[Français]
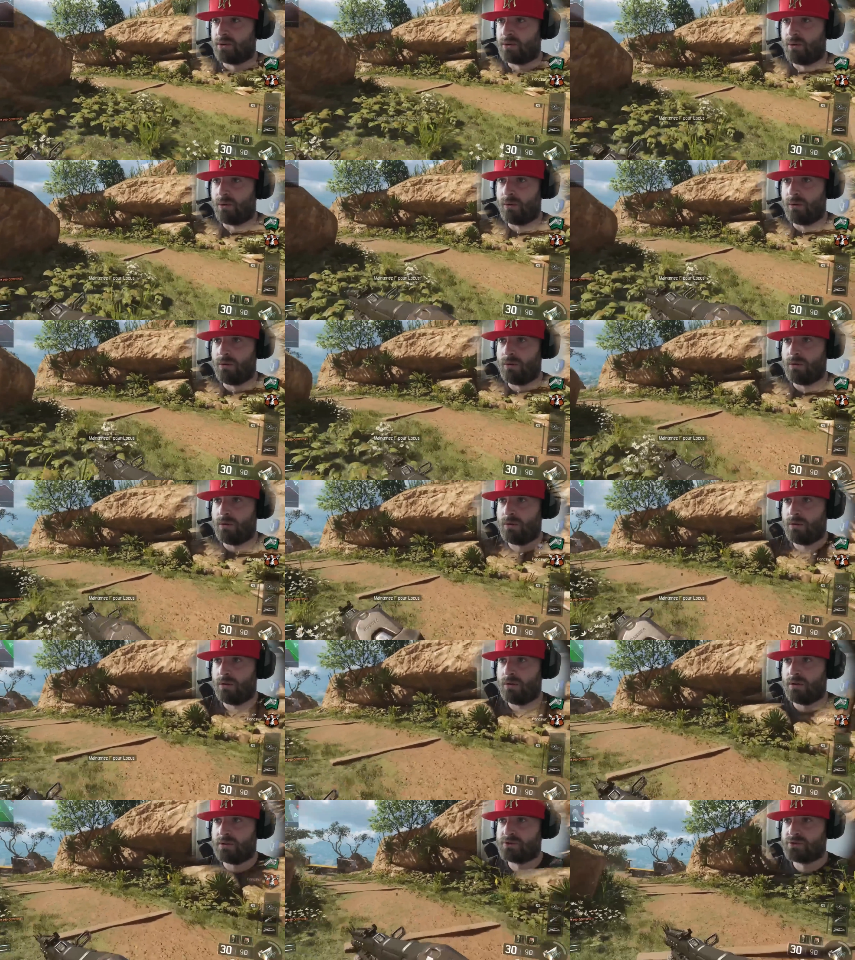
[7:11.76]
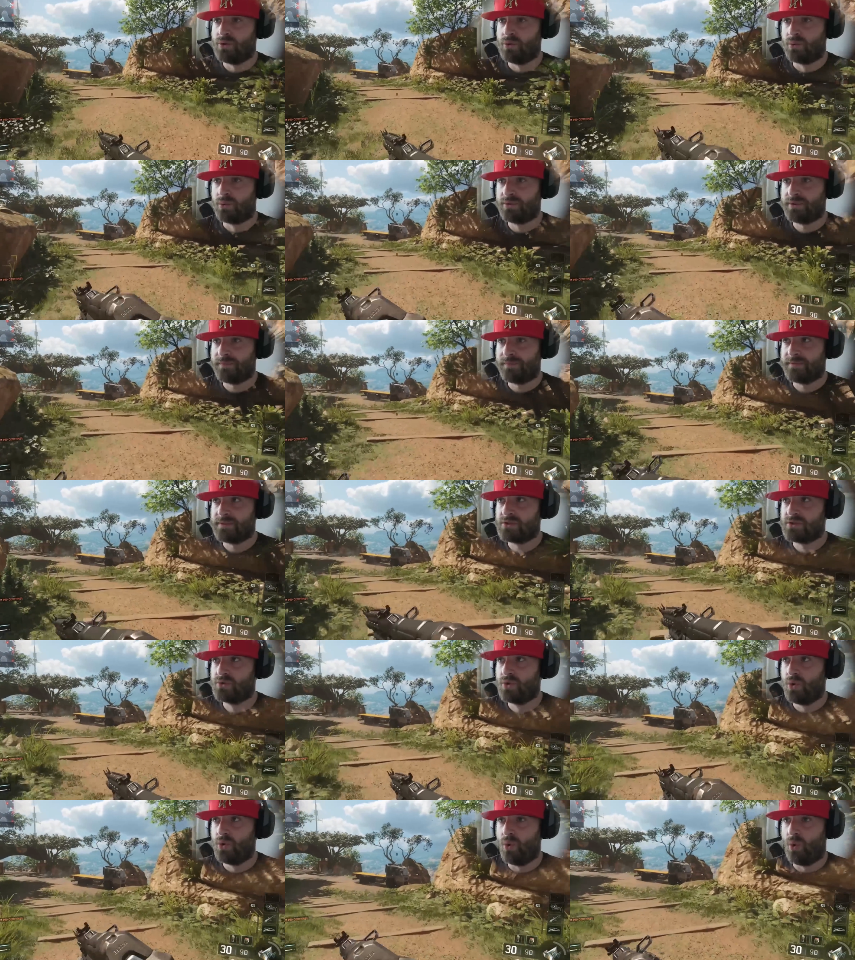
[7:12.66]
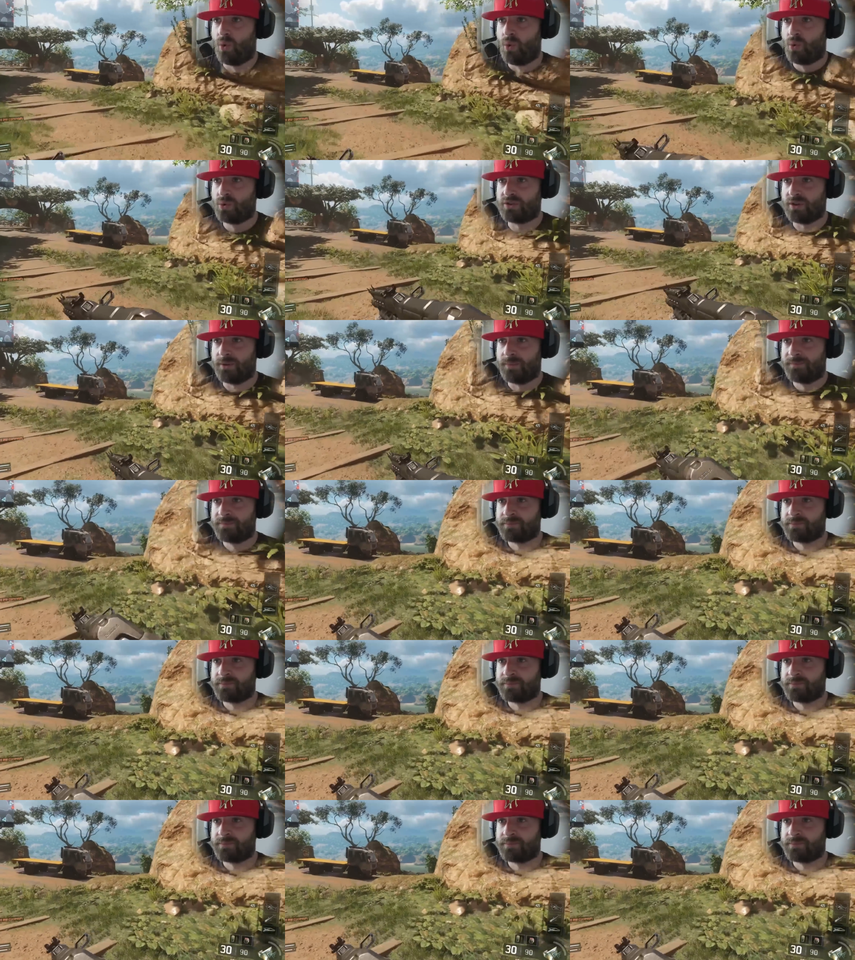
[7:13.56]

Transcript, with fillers: Oh là là là là, cette honte. Cette honte.